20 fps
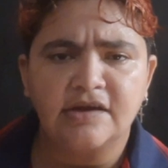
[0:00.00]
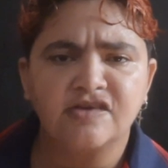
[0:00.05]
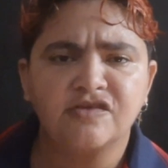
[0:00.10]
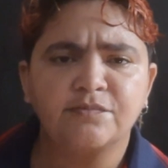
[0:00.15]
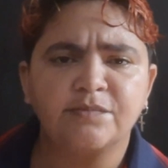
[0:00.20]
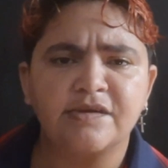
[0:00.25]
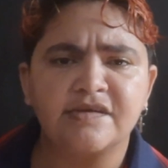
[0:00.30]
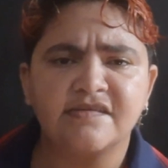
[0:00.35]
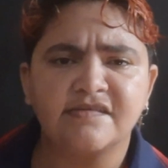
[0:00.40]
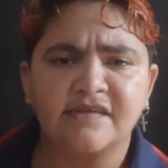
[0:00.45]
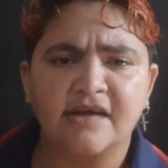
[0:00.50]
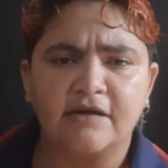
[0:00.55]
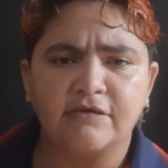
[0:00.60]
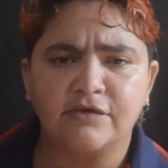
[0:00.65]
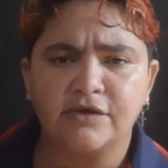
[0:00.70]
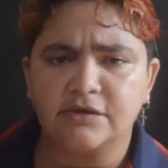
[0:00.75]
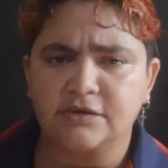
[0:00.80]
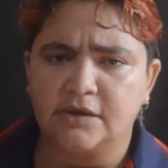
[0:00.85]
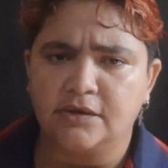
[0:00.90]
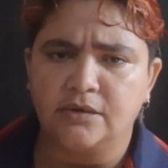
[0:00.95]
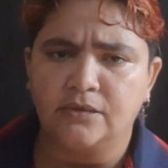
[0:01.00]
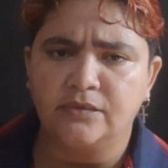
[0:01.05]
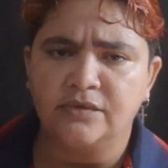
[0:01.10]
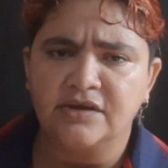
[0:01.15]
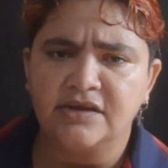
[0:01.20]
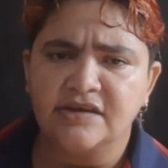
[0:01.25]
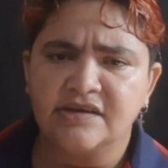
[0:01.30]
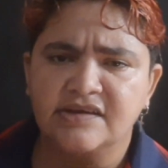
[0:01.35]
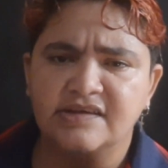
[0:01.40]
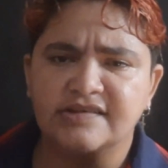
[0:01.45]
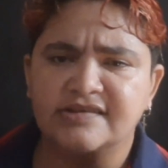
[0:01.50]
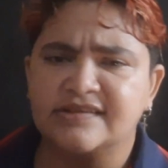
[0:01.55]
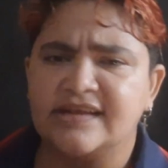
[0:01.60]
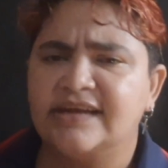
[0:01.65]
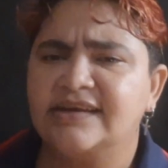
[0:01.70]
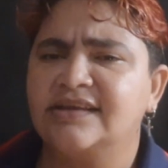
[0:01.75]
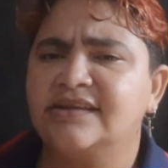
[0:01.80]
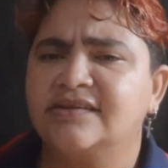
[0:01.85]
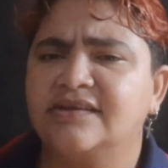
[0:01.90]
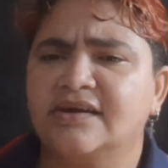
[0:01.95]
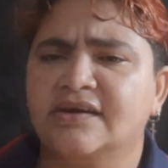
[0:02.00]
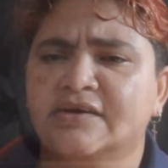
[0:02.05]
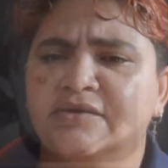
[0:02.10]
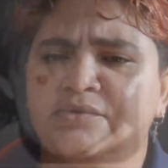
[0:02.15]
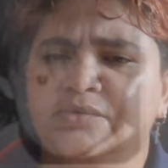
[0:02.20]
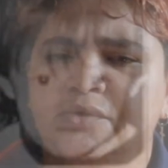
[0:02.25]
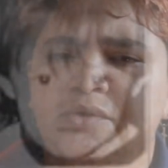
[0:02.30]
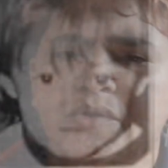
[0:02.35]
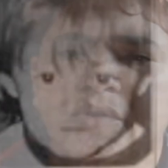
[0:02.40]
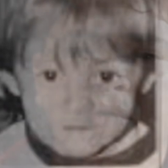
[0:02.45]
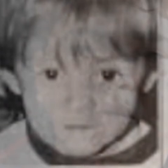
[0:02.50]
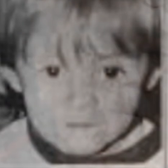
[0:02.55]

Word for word: eles pensavam então estar lidando